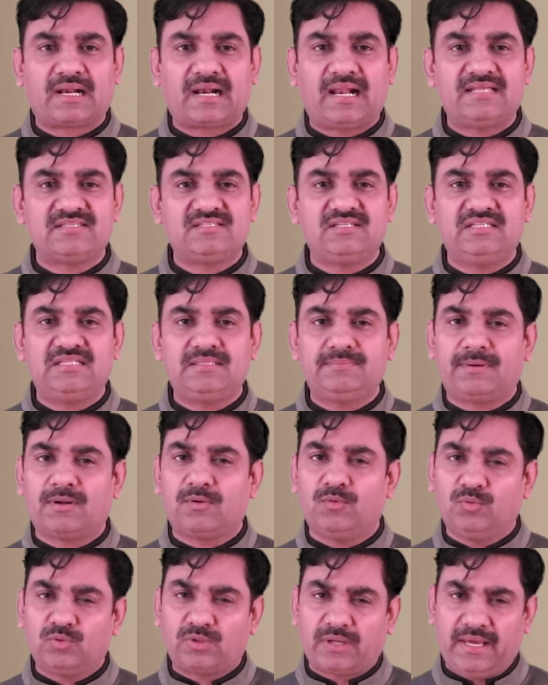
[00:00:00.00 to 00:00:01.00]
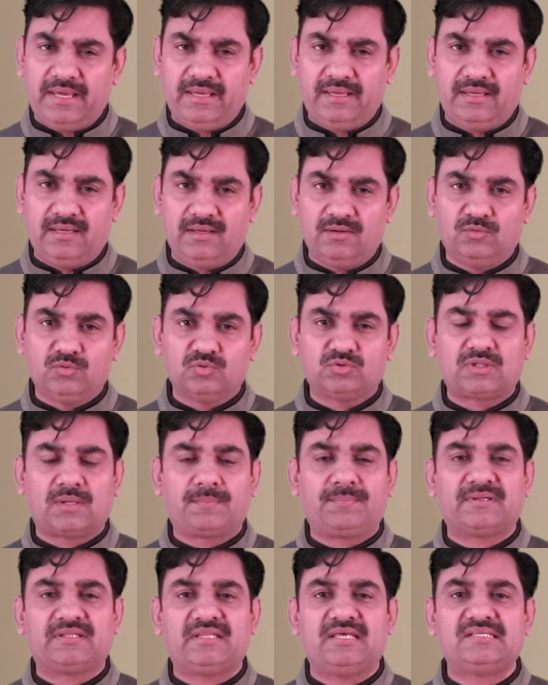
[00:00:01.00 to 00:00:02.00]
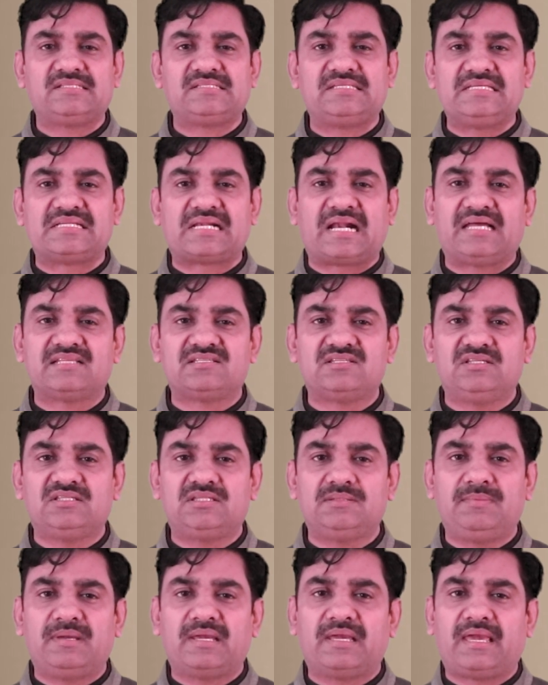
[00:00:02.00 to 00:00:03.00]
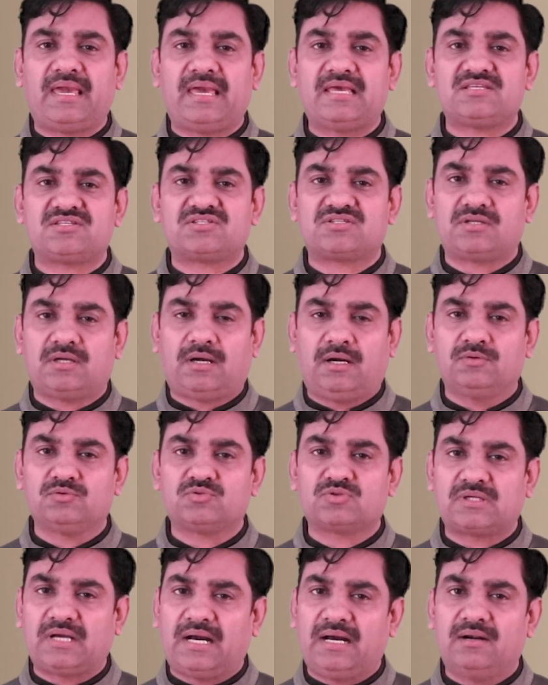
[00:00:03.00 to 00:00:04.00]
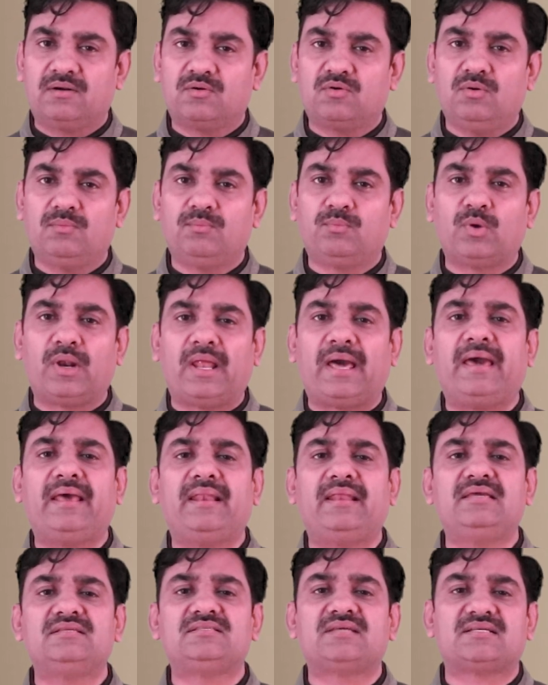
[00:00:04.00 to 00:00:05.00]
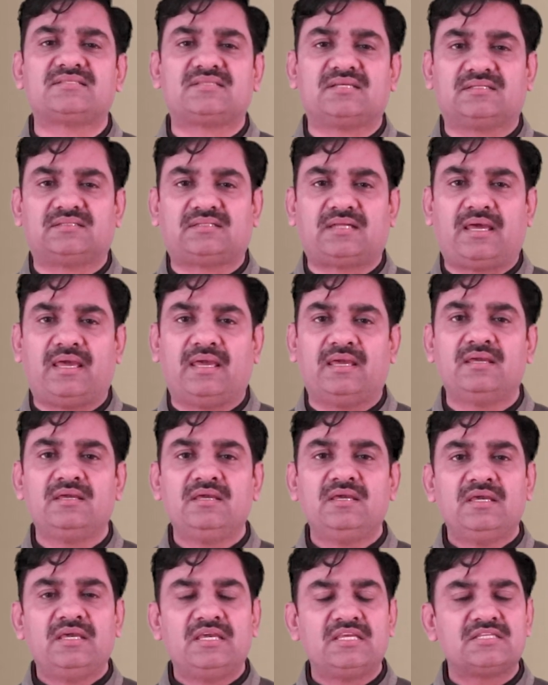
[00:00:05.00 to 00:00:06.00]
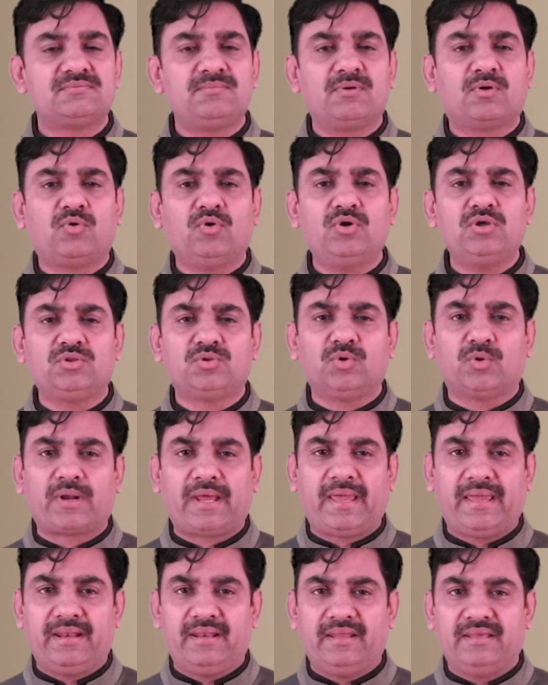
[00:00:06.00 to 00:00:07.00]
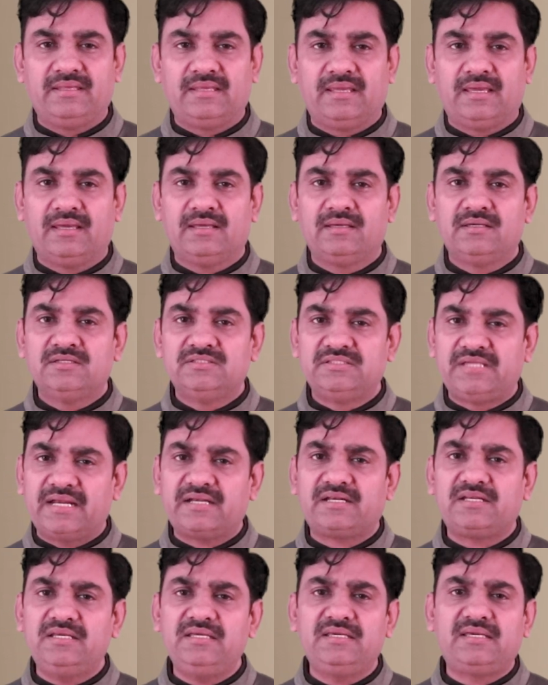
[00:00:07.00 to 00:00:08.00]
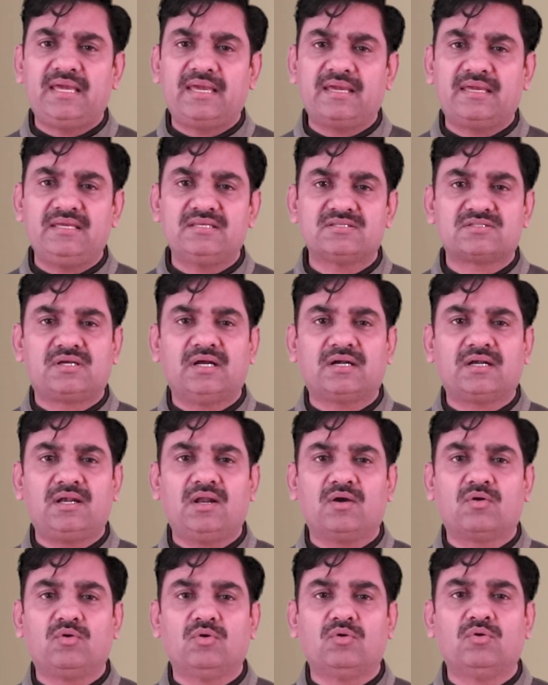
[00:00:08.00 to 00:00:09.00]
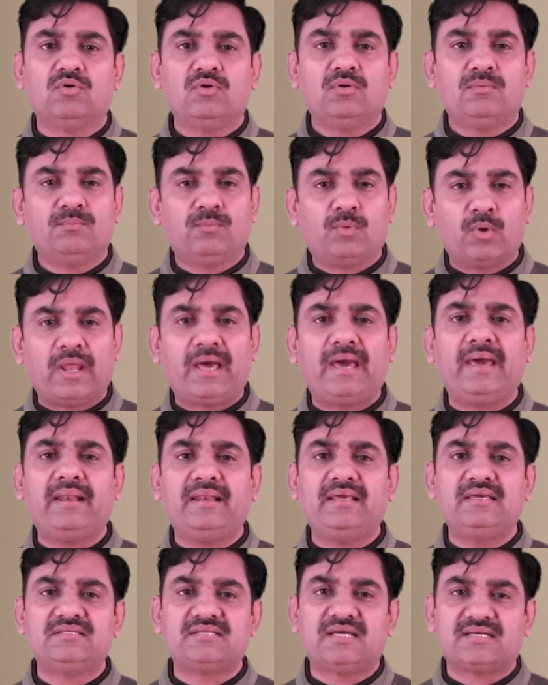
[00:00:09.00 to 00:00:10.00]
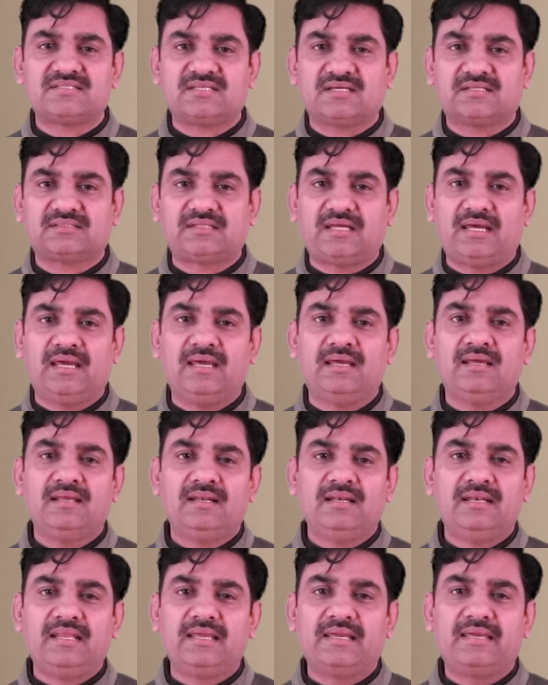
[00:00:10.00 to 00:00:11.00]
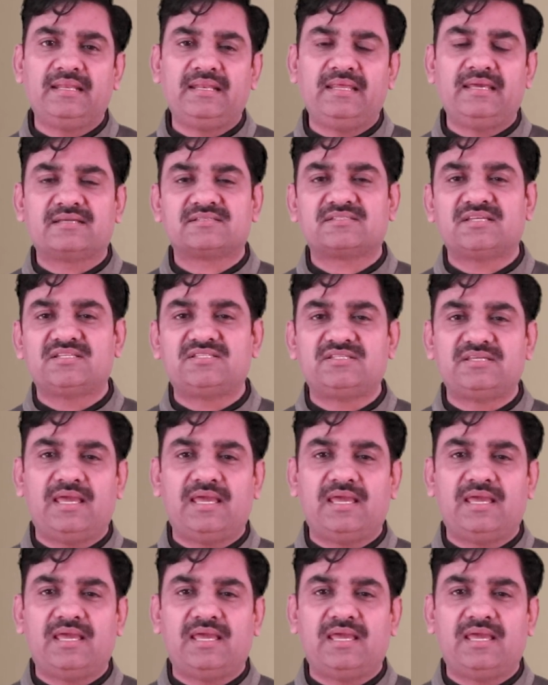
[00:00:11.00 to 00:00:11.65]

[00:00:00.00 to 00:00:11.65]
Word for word: राजनीति पर उठाए हैं उत्तर प्रदेश की राजनीति में गेस्ट हाउस कांड को बुलाया नहीं जा सकता है इसमें कोई दो राय नहीं है यह ठीक है कि इस घटना को बुलाया नहीं जा सकता है लेकिन एक सच